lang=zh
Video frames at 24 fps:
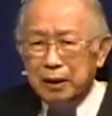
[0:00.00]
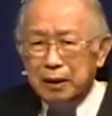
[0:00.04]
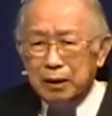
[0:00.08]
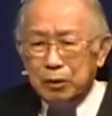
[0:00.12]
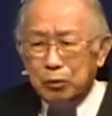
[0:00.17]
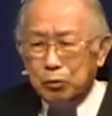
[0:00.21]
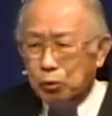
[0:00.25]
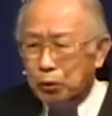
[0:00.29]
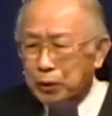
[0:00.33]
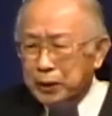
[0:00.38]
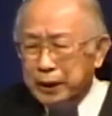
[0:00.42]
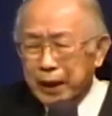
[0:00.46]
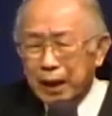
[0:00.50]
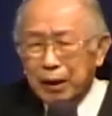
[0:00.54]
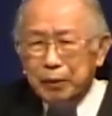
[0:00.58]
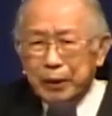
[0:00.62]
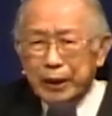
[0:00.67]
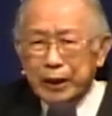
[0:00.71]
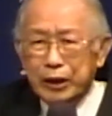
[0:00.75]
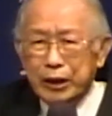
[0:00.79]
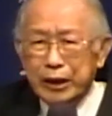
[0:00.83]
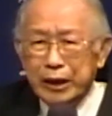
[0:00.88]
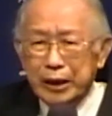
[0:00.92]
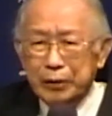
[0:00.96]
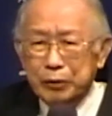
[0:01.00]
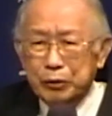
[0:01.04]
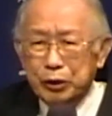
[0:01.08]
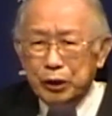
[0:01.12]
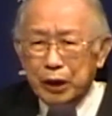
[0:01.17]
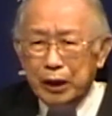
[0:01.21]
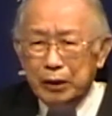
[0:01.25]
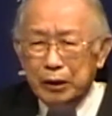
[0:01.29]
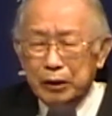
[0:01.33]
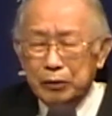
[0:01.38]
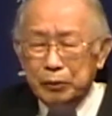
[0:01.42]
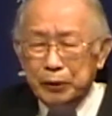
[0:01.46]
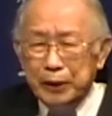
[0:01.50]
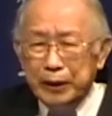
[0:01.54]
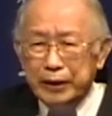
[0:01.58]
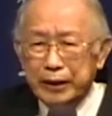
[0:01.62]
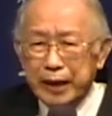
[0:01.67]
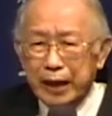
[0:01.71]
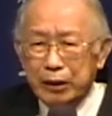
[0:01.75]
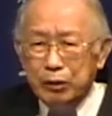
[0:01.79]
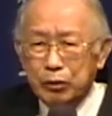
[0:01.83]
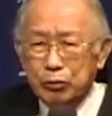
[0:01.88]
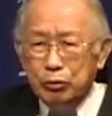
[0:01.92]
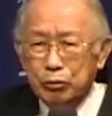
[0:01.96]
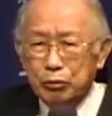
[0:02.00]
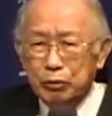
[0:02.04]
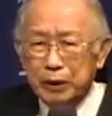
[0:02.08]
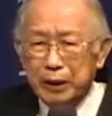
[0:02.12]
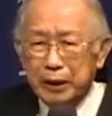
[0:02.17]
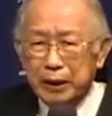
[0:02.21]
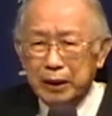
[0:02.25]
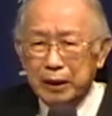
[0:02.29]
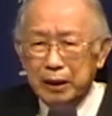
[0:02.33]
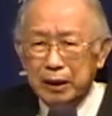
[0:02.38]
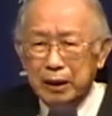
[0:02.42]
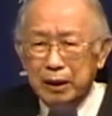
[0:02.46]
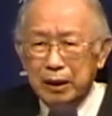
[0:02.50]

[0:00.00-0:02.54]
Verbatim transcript: 国家会这这会赞助你，